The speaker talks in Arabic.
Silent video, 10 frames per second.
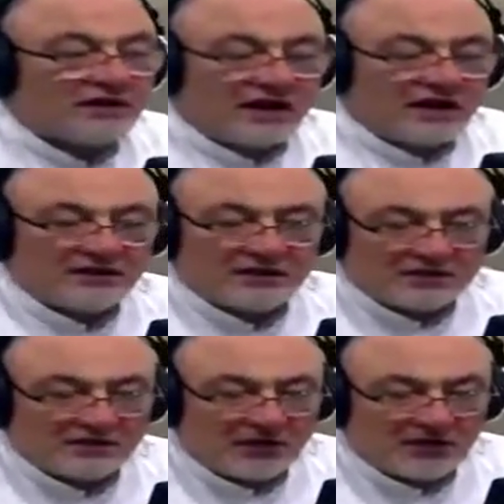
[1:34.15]

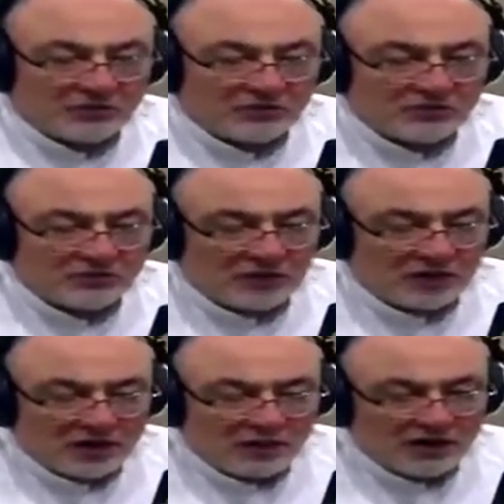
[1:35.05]
أتحدث معكم
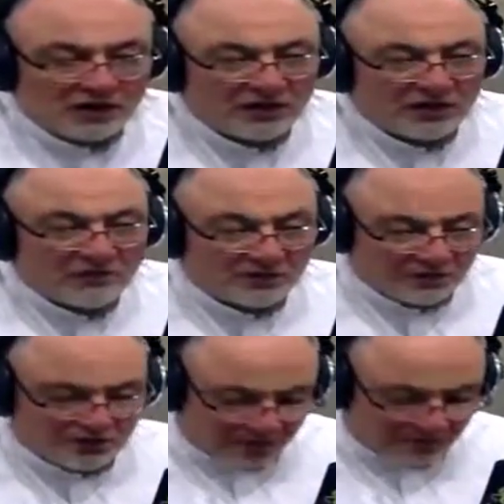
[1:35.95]
حول
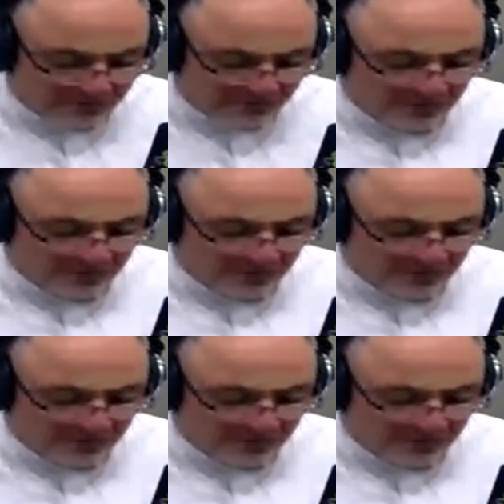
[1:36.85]
أمر هام